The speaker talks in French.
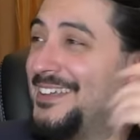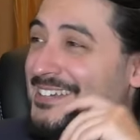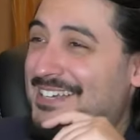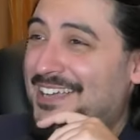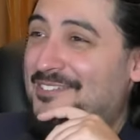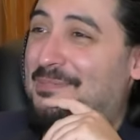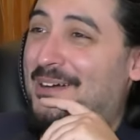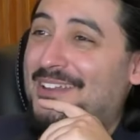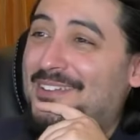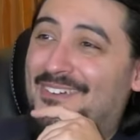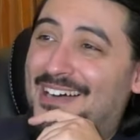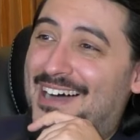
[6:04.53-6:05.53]
J'arrive pas à
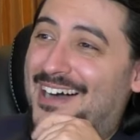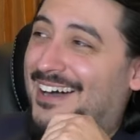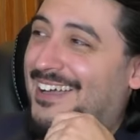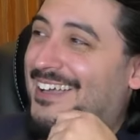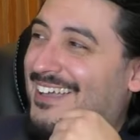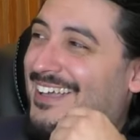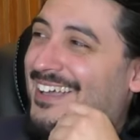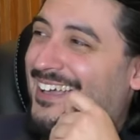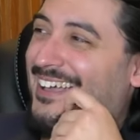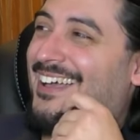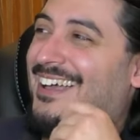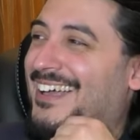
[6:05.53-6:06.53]
le croire
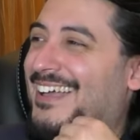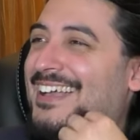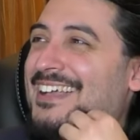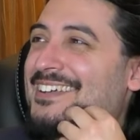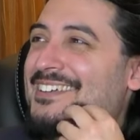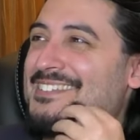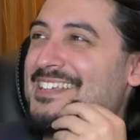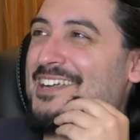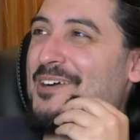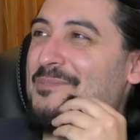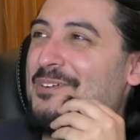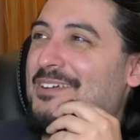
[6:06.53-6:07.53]
c'est
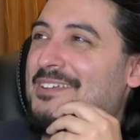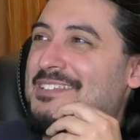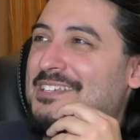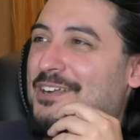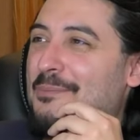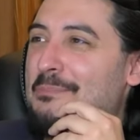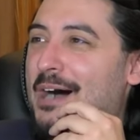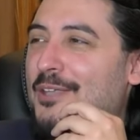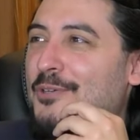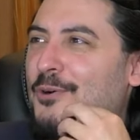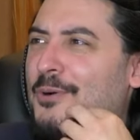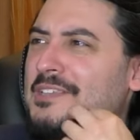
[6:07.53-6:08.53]
comme, euh, comme
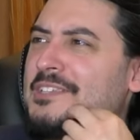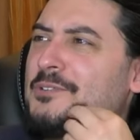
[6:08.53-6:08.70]
Mario, quoi.